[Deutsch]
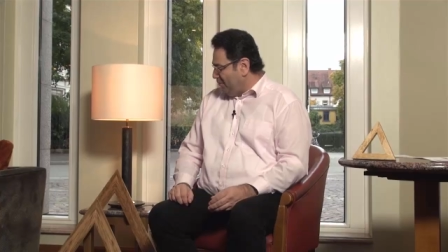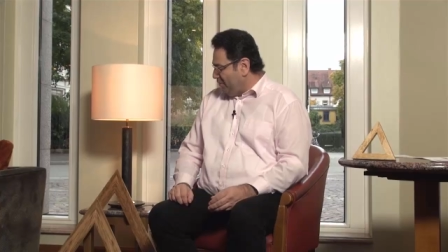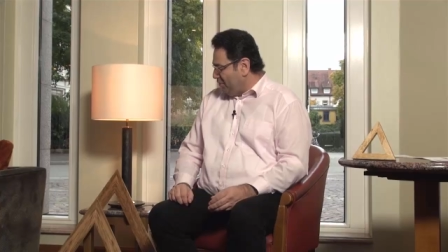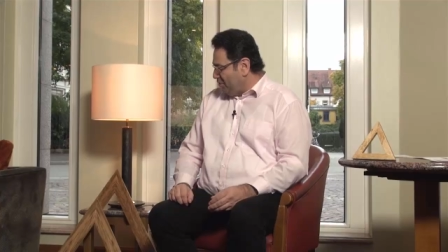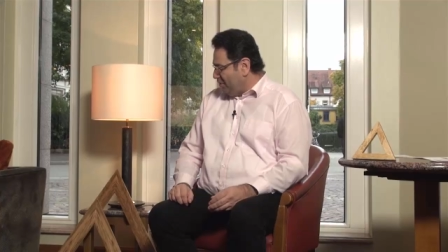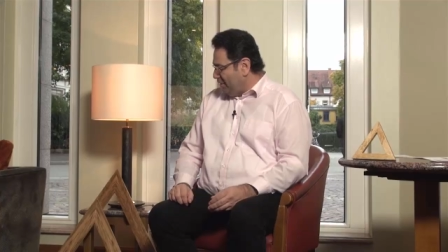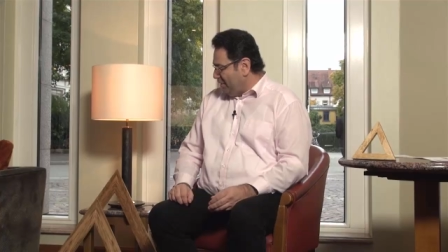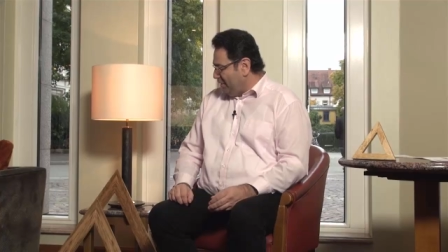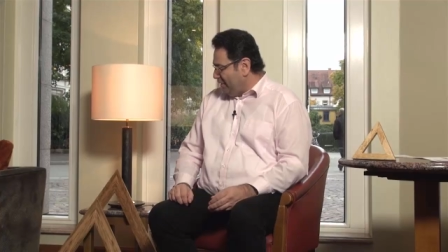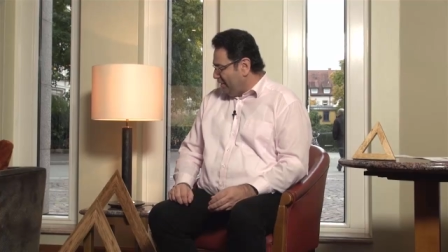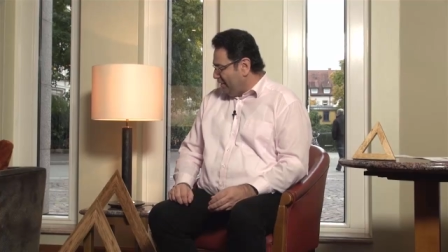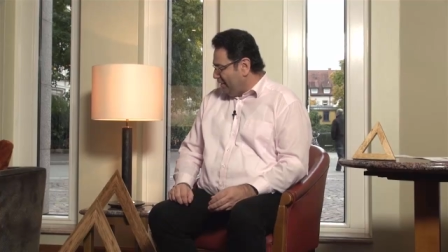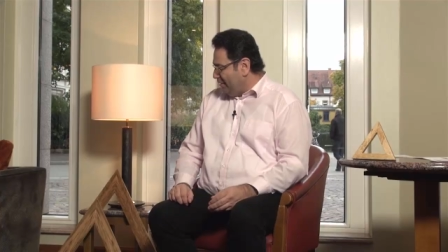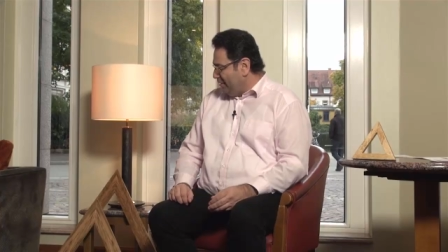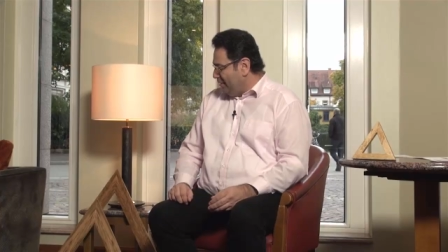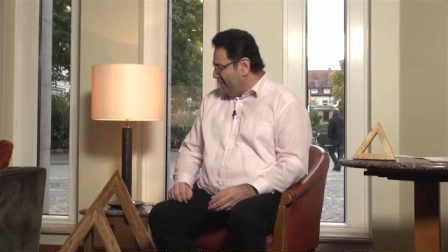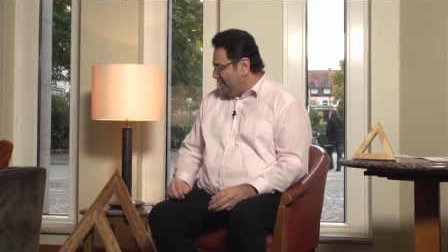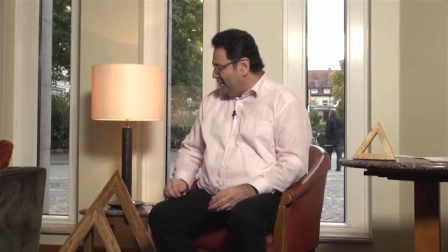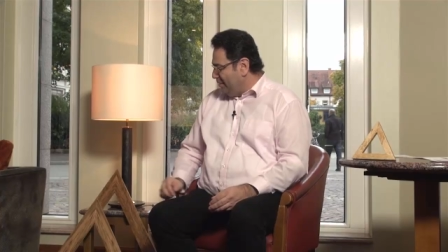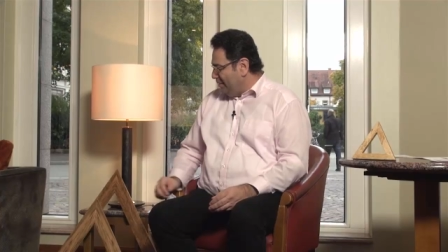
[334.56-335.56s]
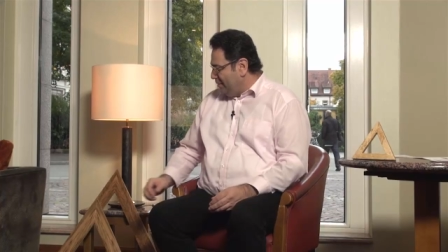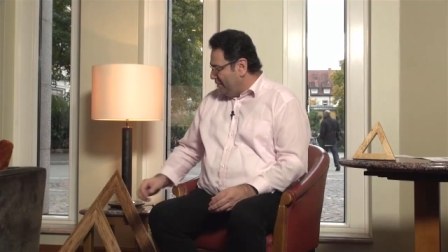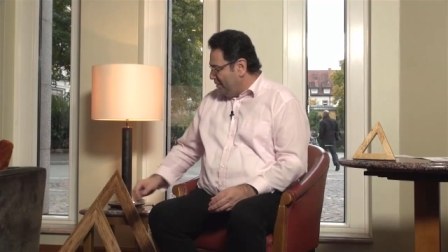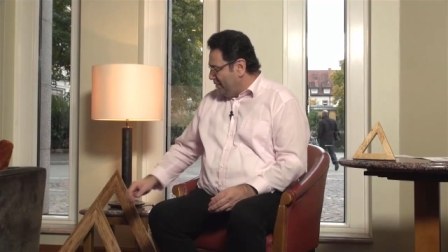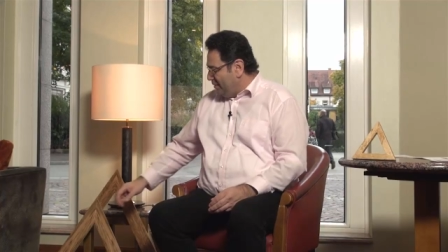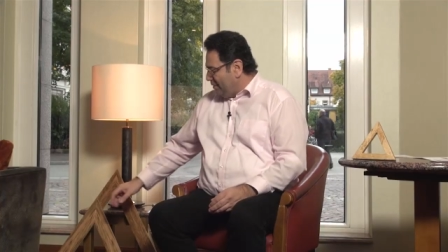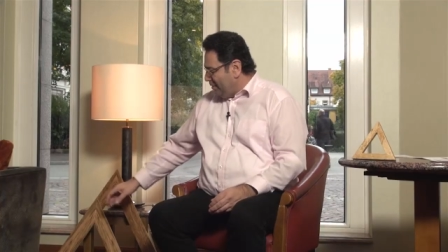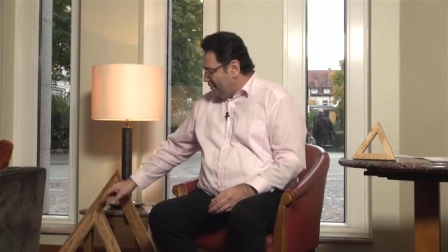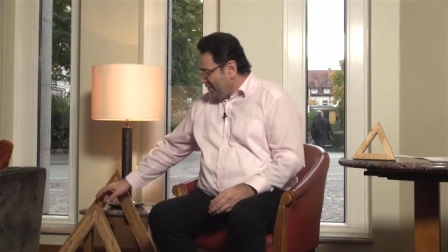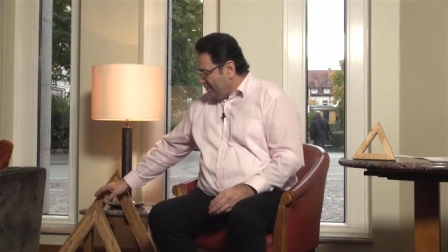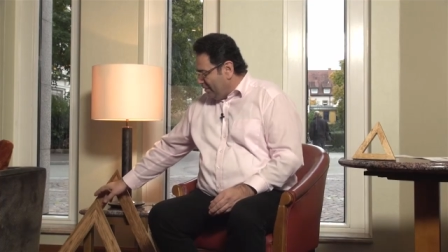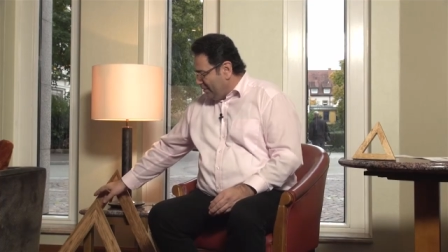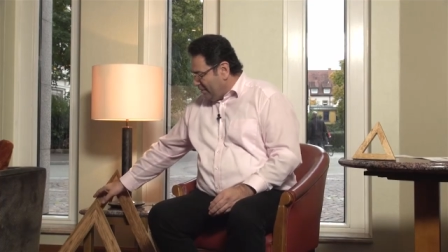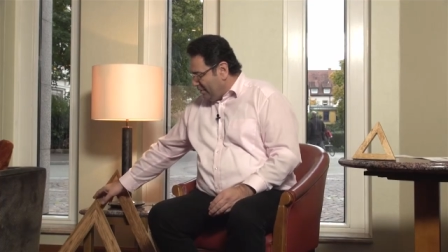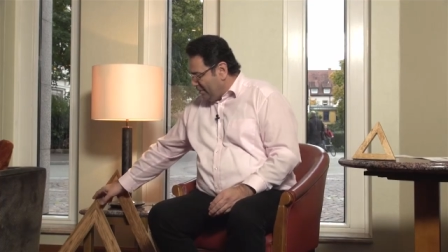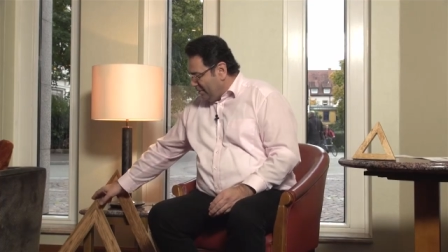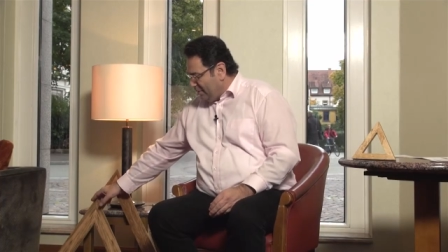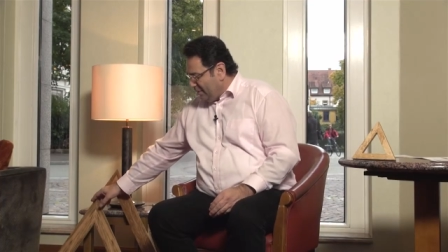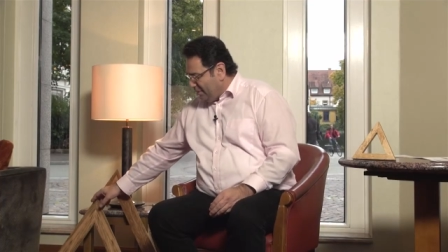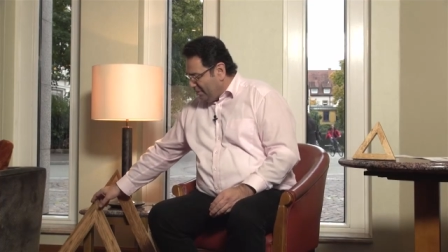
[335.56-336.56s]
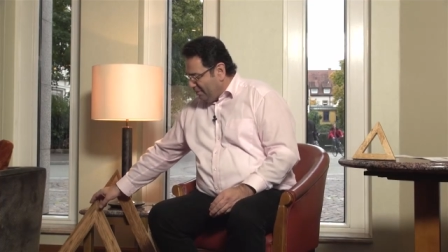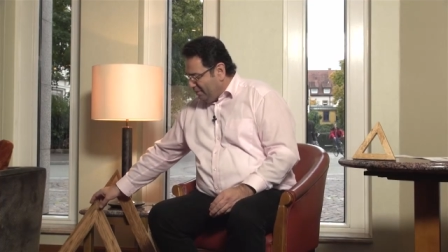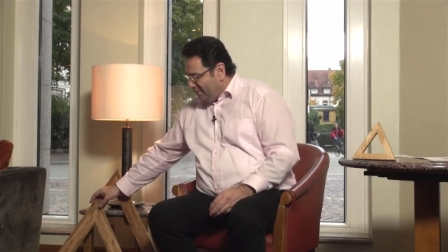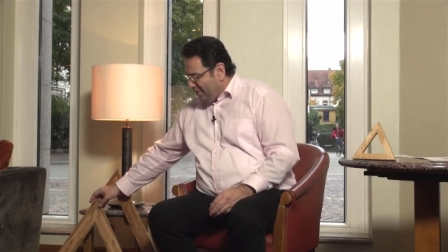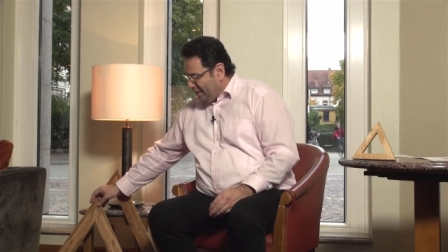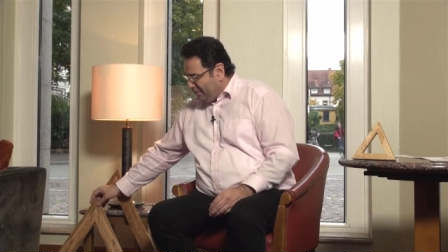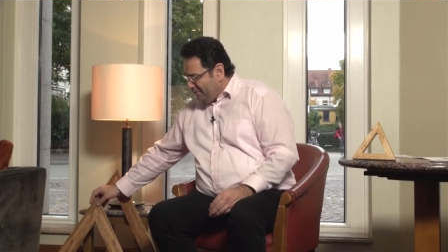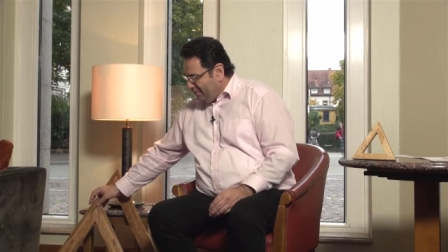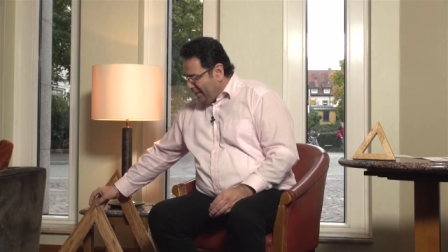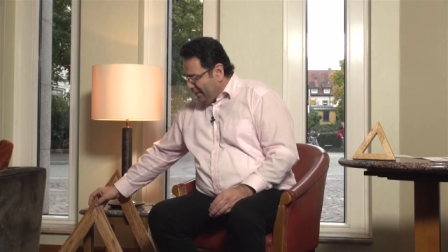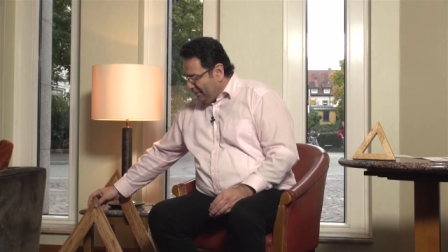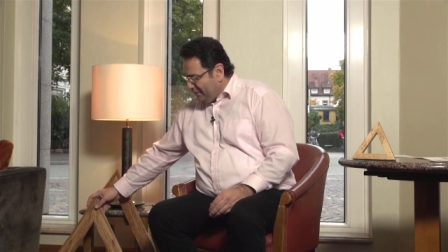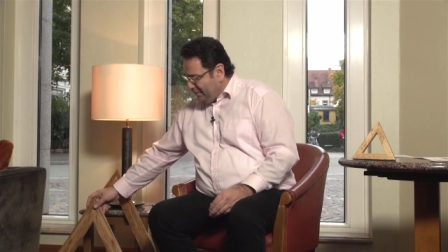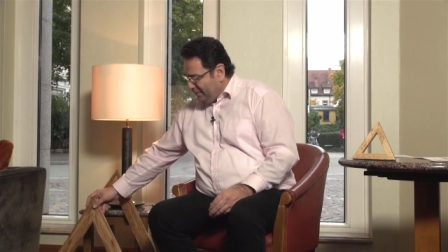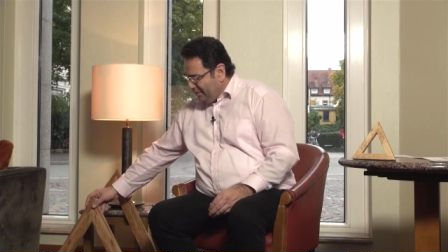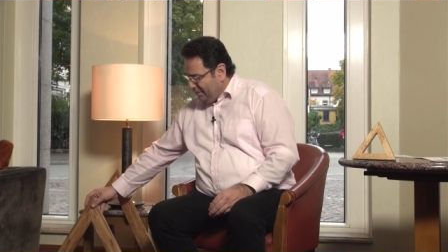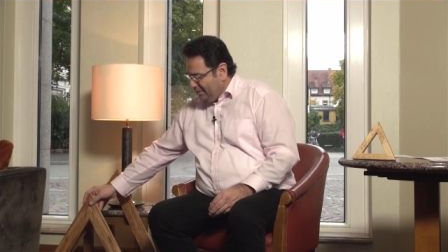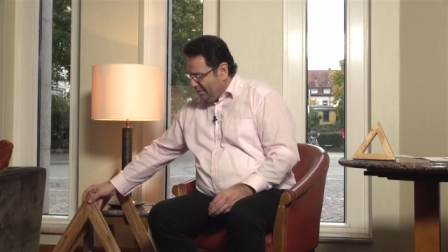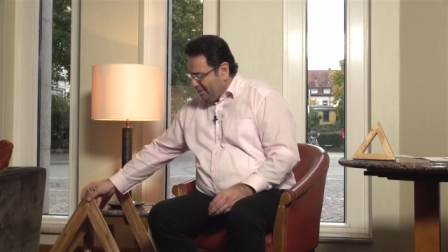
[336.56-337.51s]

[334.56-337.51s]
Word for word: verschiedenen Wirkweisen,